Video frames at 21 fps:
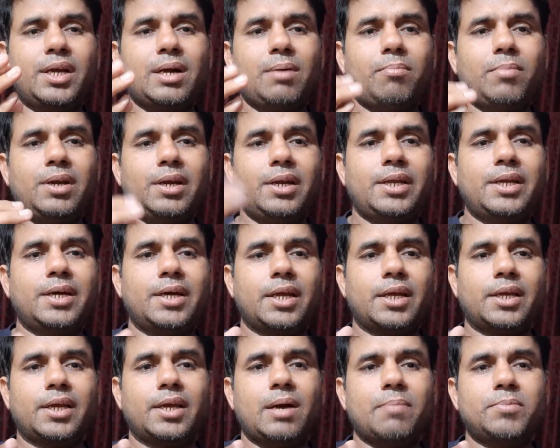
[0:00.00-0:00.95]
का मन नहीं
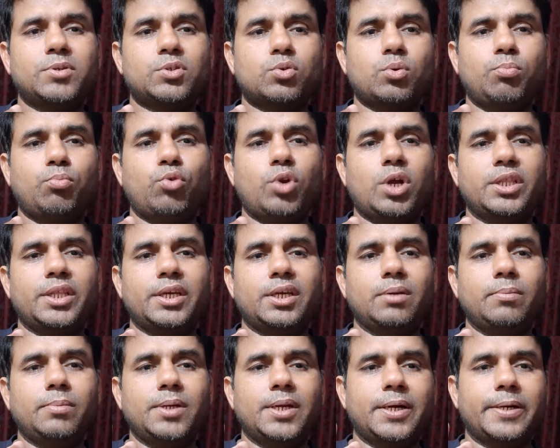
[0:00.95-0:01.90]
करेंगे आप इसको पूरा
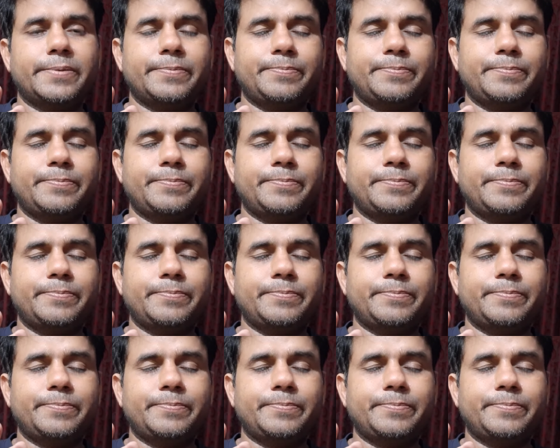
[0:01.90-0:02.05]
देखे बिना